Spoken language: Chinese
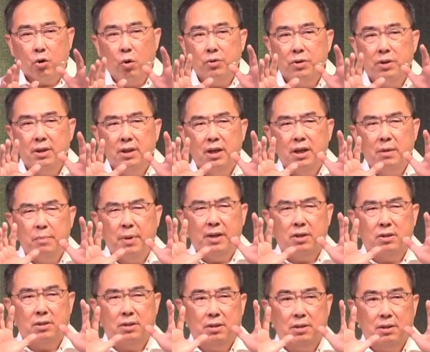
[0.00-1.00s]
一共
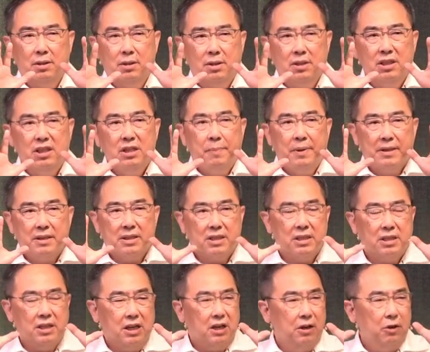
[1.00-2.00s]
那里面，日本